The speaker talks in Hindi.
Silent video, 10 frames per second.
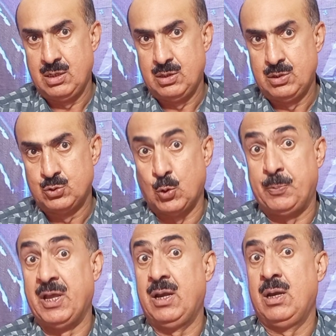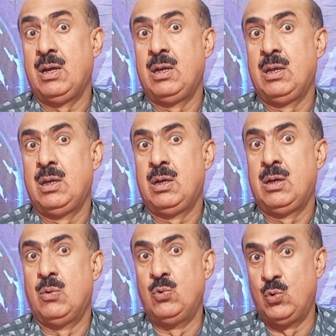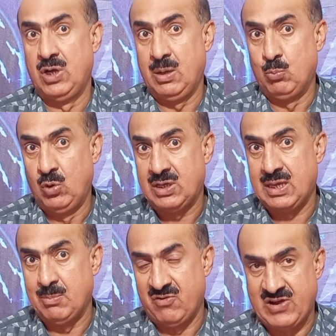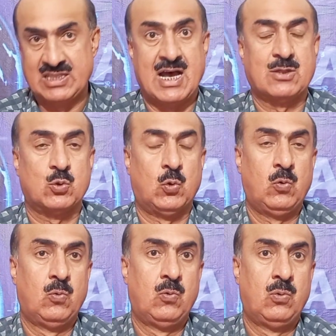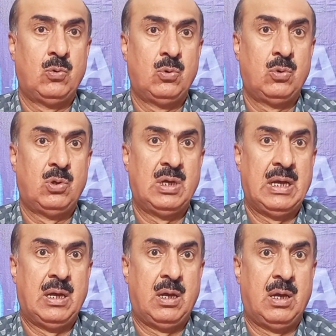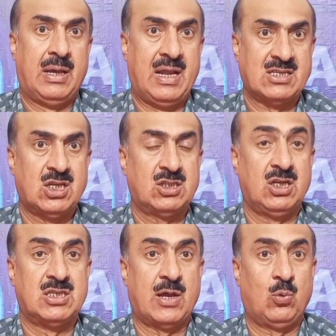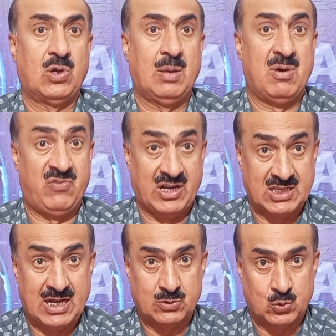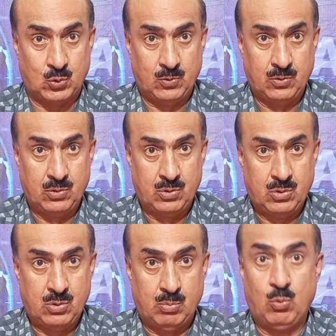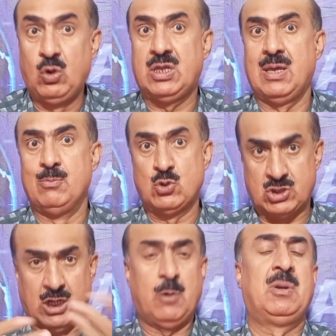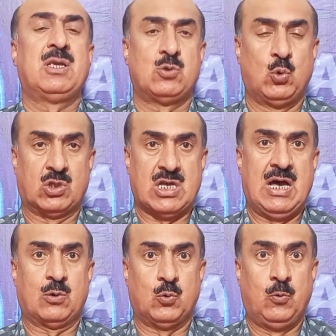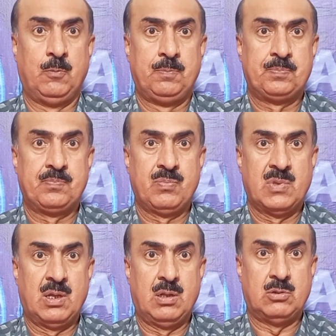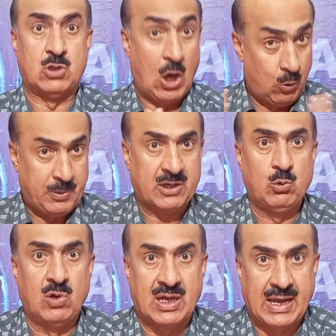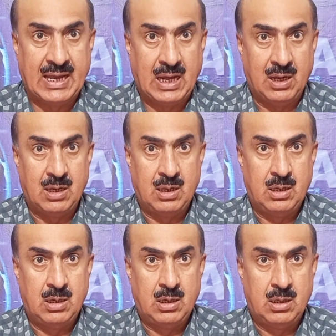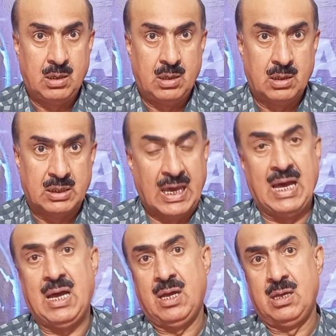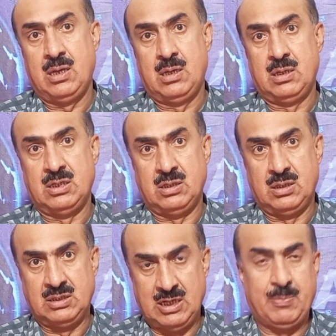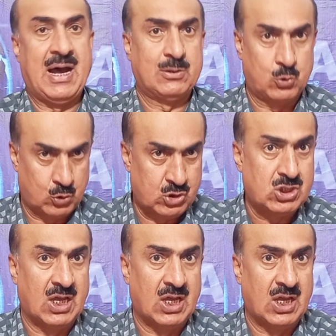तो फिर उन्होंने मुल्क के मफादात को रियासती इदारों के मफादात को मुल्क के मुस्तकबल की सूरत हाल को दाव पर क्यों लगाया क्या ये बात दुरुस्त है